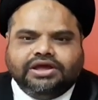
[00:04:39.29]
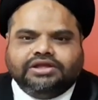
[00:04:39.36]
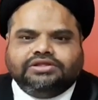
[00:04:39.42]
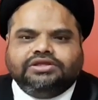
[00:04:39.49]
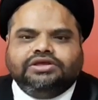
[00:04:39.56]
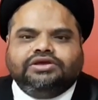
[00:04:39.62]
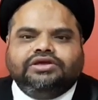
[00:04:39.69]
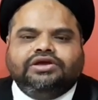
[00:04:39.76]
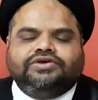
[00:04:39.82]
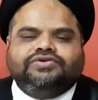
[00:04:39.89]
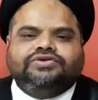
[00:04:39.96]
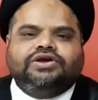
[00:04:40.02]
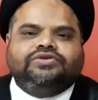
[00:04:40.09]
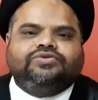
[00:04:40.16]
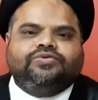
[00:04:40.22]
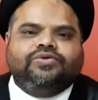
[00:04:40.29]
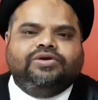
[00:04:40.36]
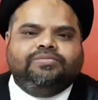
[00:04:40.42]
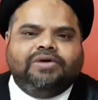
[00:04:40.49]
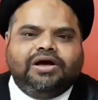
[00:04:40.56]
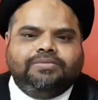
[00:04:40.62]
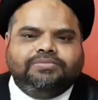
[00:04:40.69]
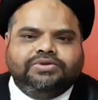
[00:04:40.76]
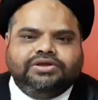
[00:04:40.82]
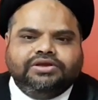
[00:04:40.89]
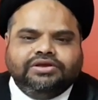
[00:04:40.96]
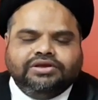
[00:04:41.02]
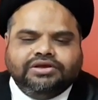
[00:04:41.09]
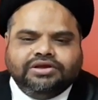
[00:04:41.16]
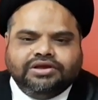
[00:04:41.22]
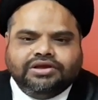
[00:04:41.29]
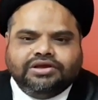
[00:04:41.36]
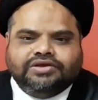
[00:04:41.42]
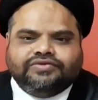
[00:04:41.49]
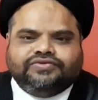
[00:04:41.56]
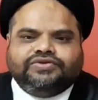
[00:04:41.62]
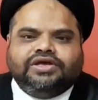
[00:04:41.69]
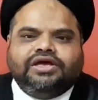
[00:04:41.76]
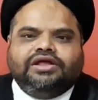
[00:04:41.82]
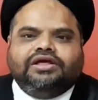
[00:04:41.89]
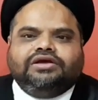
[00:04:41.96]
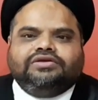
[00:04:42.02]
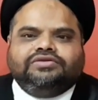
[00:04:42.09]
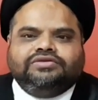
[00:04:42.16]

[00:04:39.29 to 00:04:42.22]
कहते हैं कि एक शख्स को इमाम ने शहर